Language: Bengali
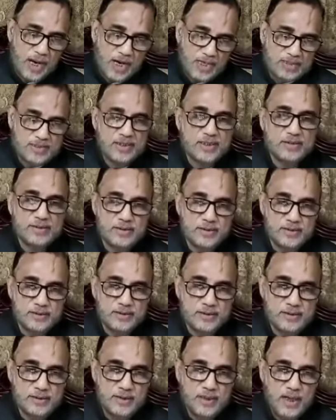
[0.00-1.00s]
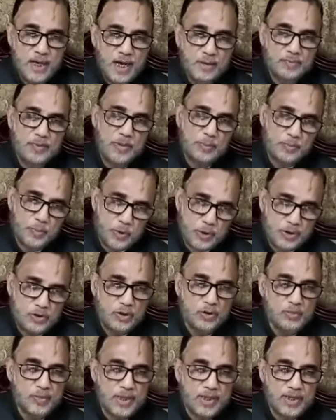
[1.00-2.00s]
আশ্বাস দিচ্ছি আপনার
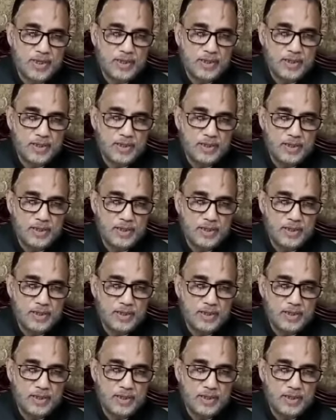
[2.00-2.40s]
পরিকল্পনা নেন